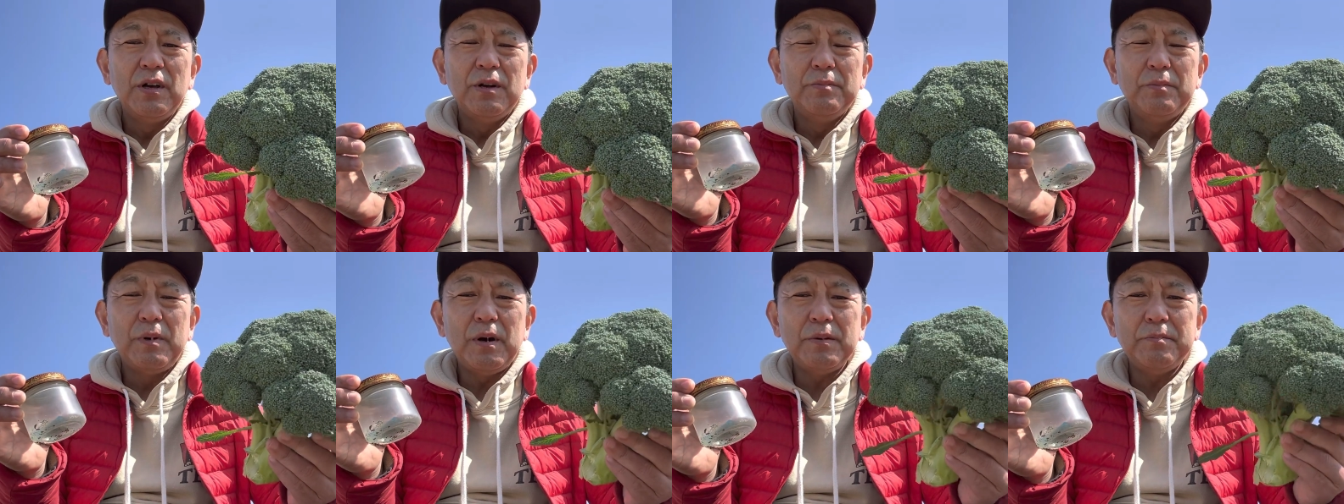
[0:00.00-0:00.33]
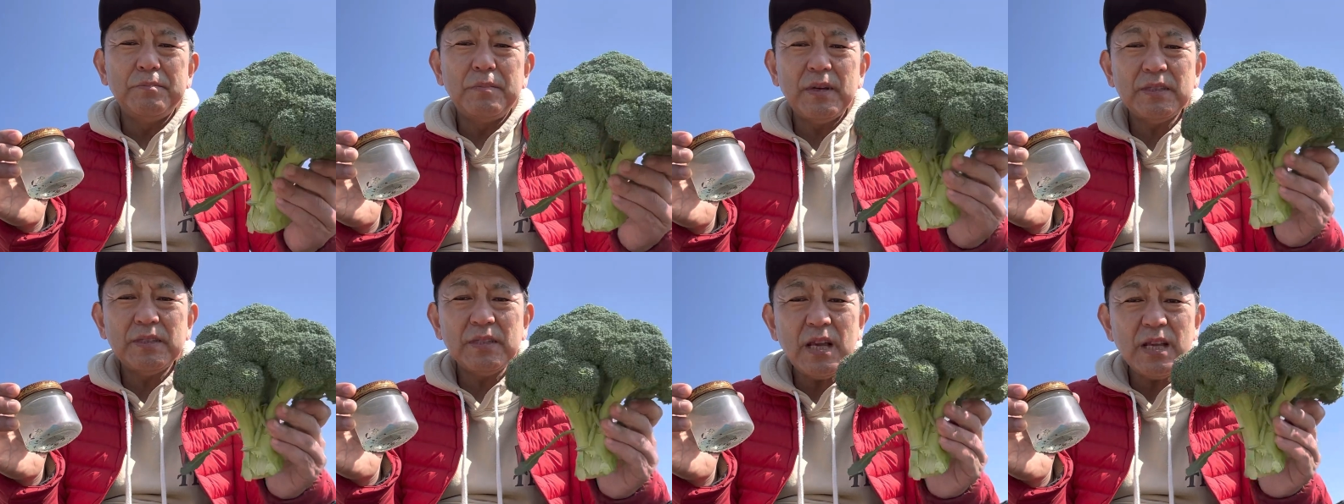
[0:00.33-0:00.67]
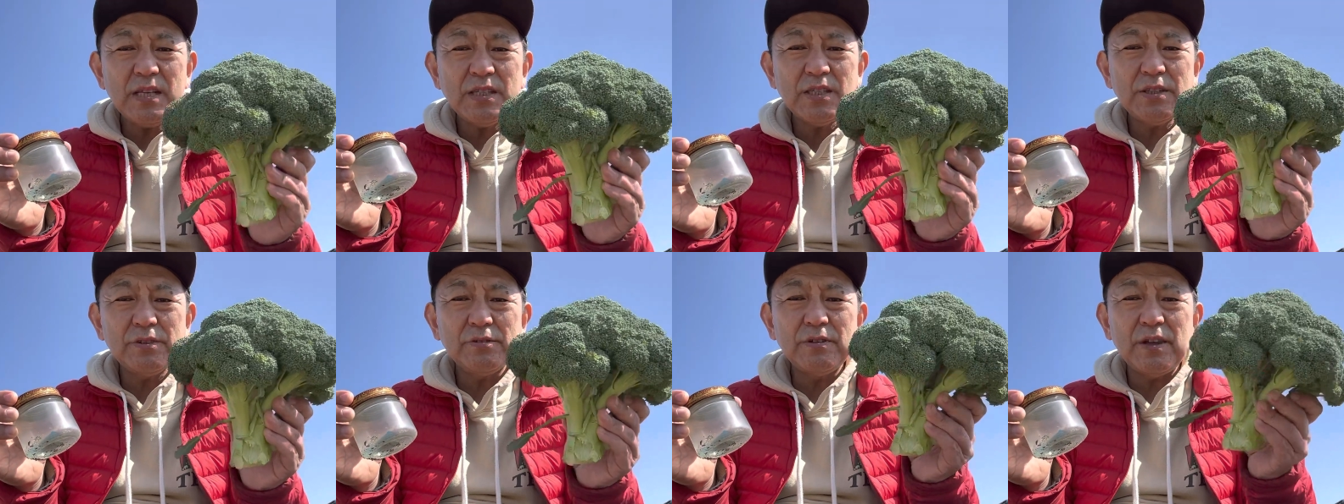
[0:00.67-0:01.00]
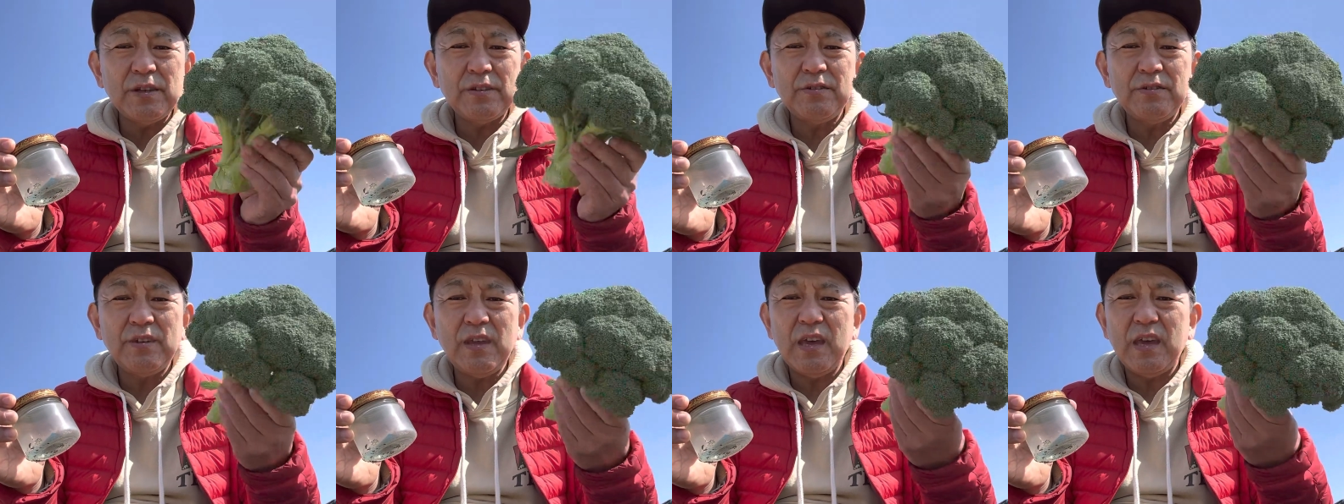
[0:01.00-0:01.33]
ま、まさしく
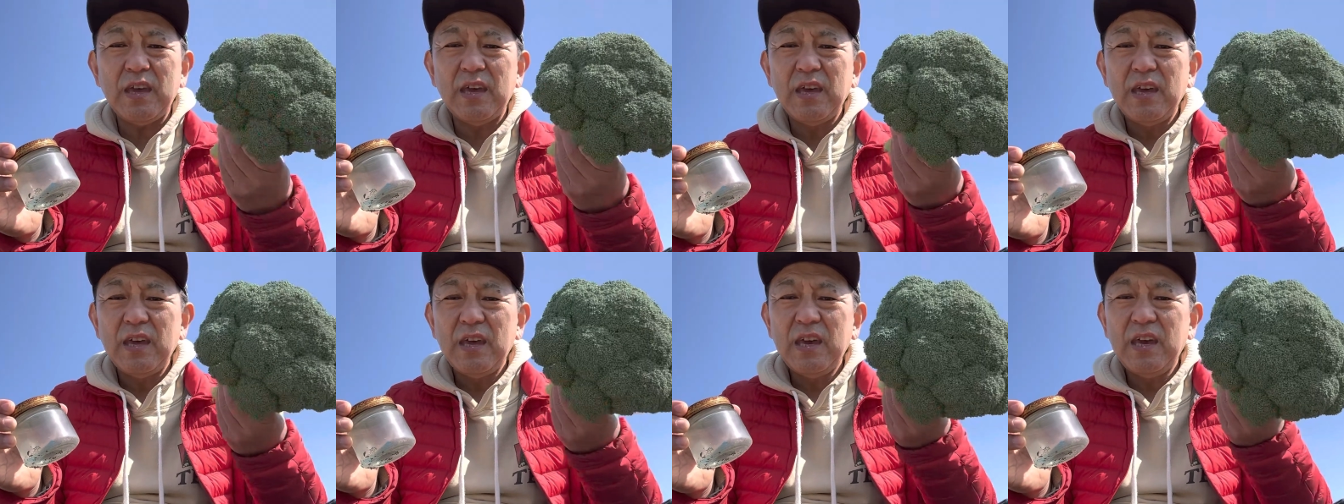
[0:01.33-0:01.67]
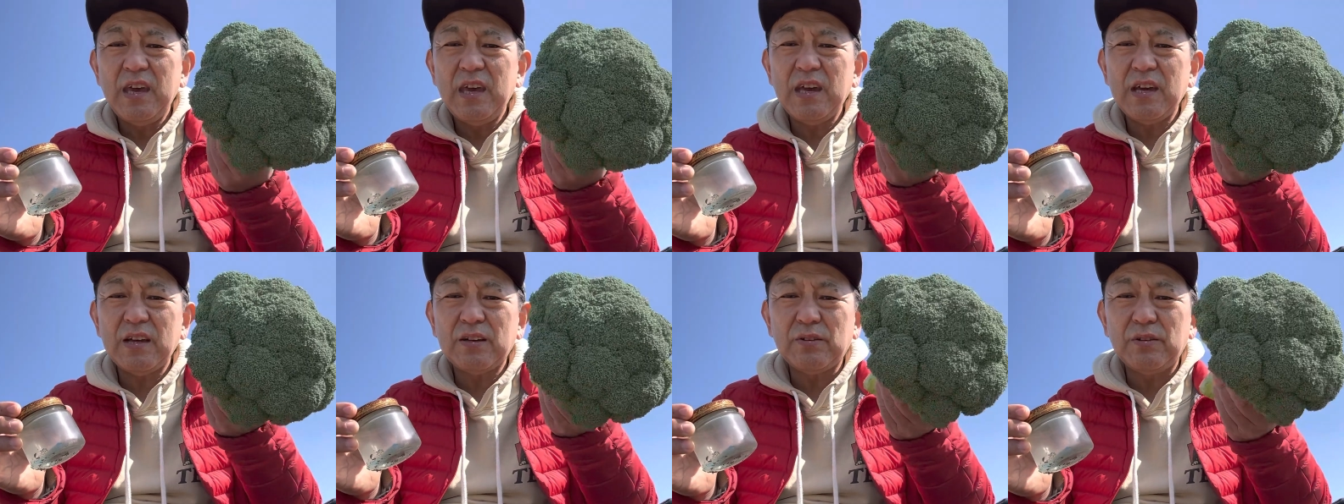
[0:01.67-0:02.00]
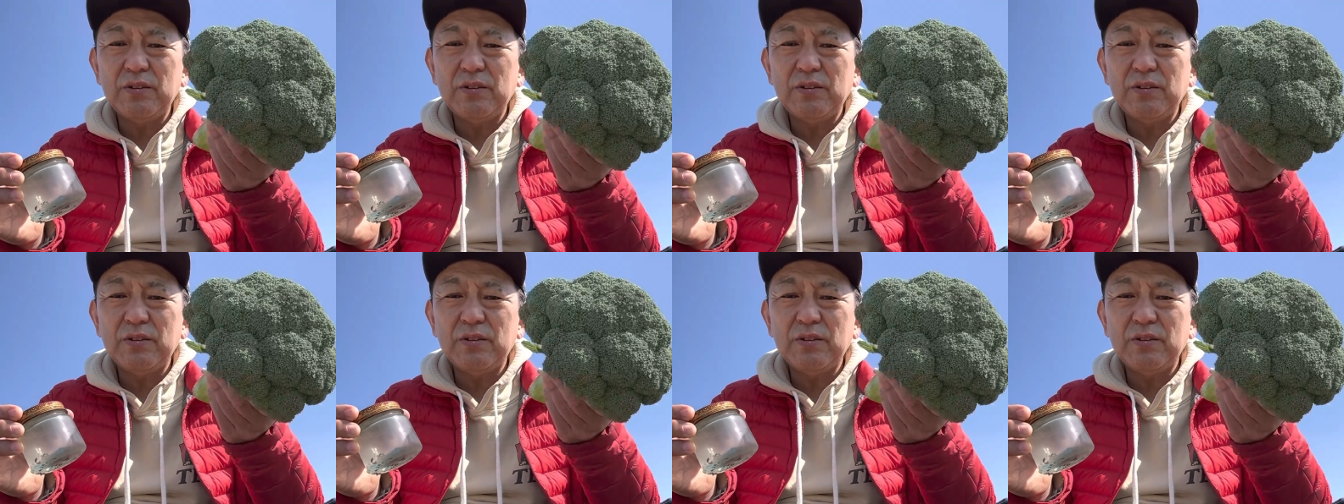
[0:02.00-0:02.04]
ですね、えー、